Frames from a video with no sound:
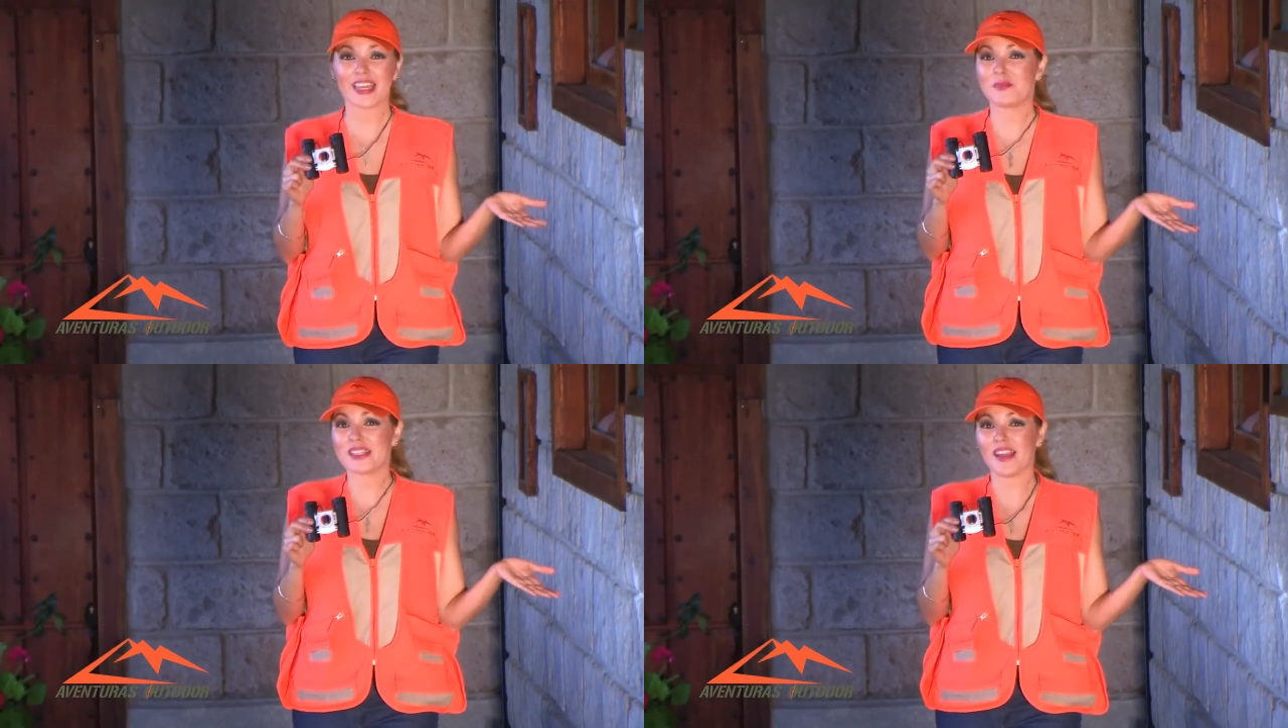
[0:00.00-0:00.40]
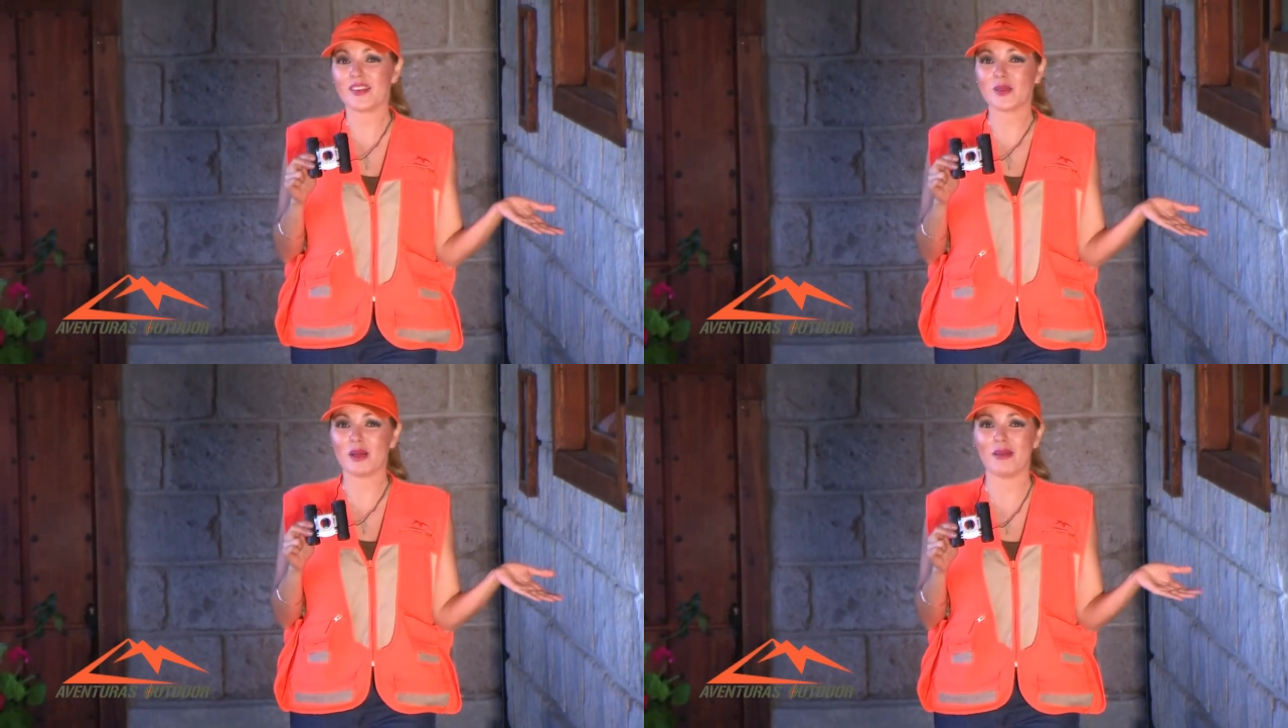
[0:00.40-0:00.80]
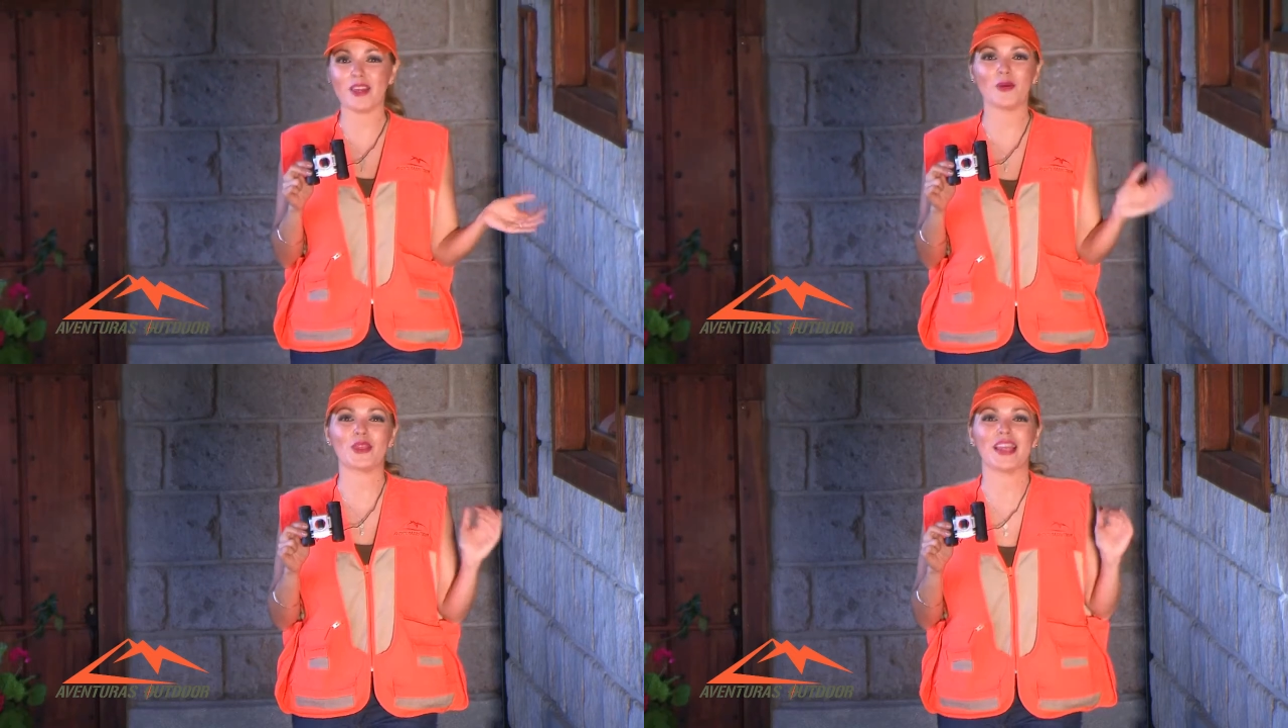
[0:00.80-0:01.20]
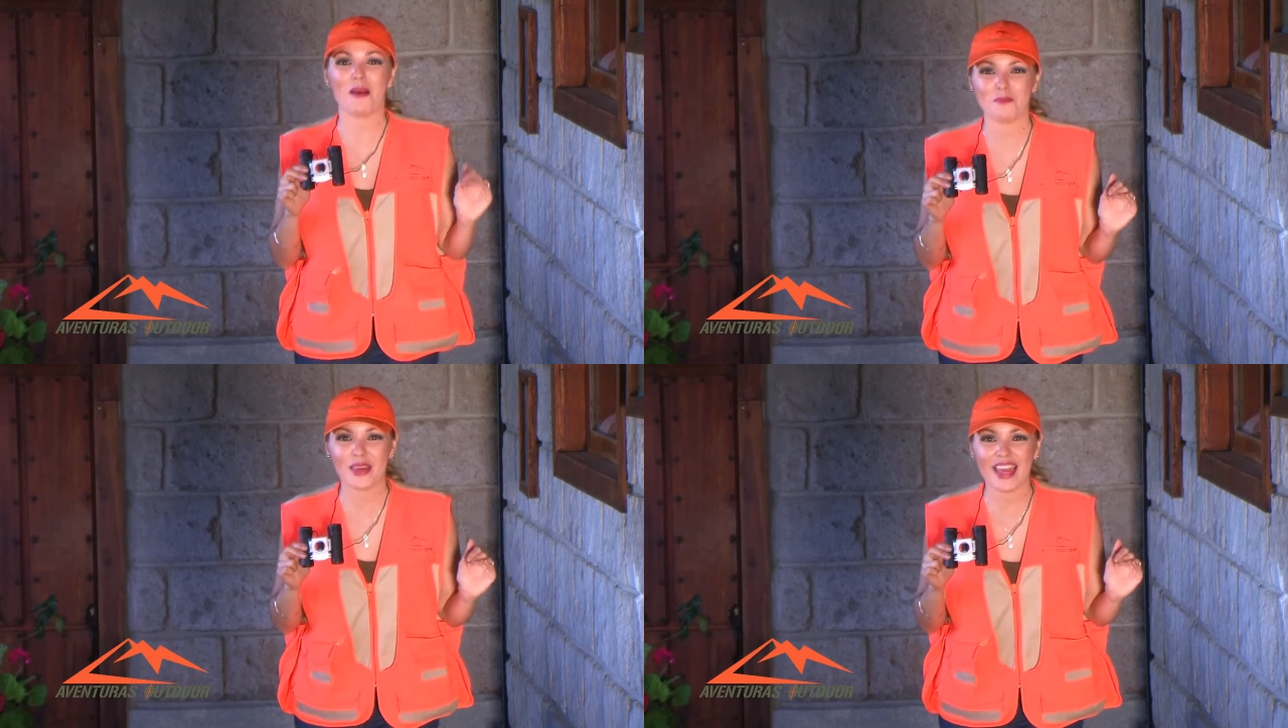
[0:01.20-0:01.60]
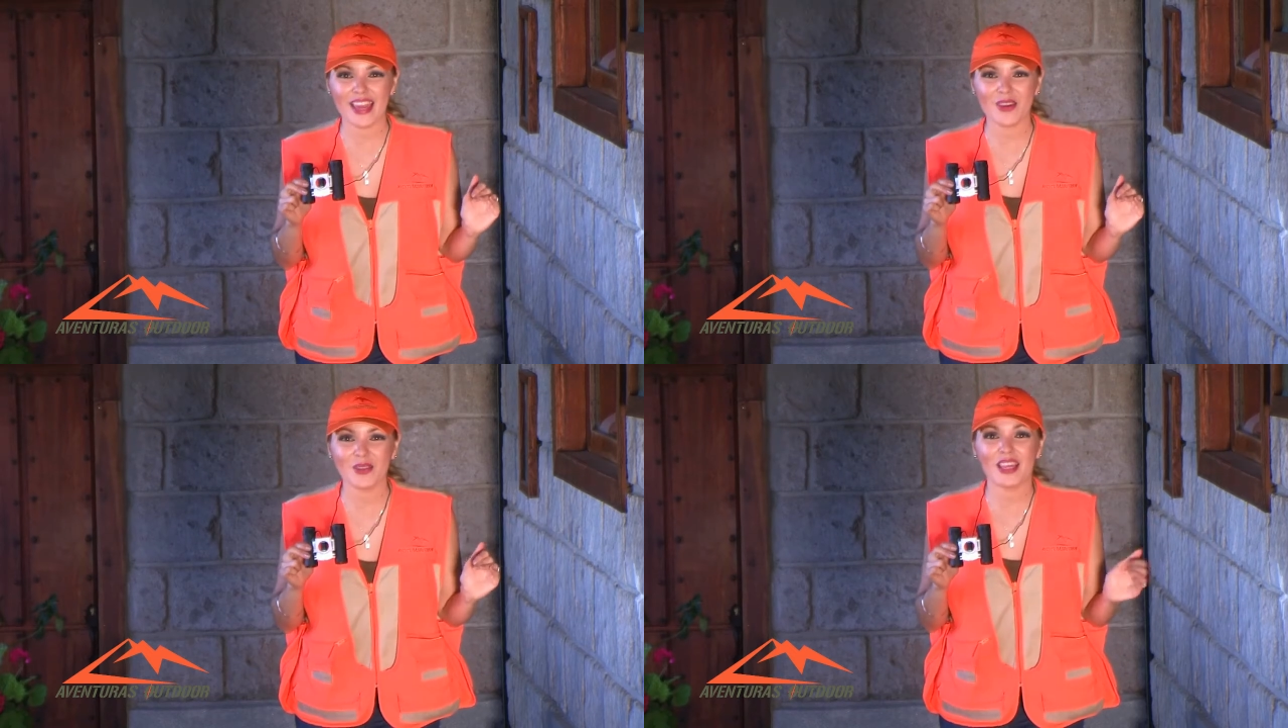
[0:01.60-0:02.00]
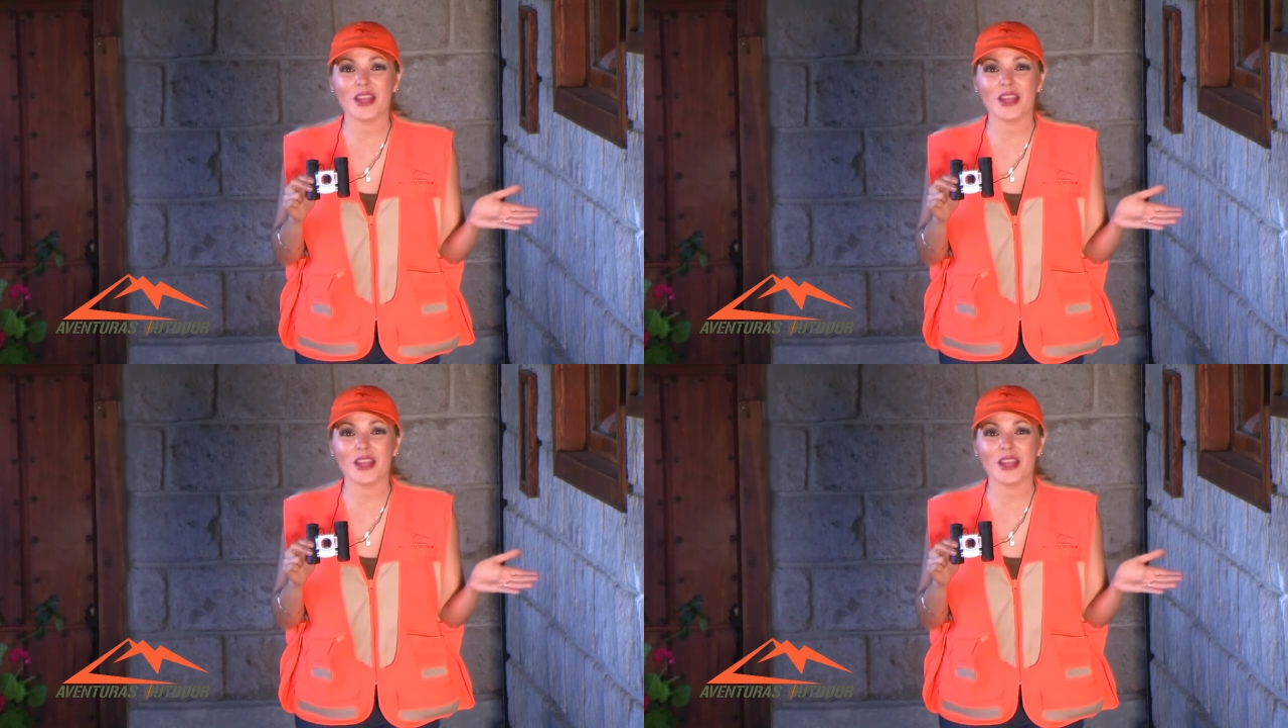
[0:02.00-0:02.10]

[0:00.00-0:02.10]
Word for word: que a pesar de su tamaño tan pequeño,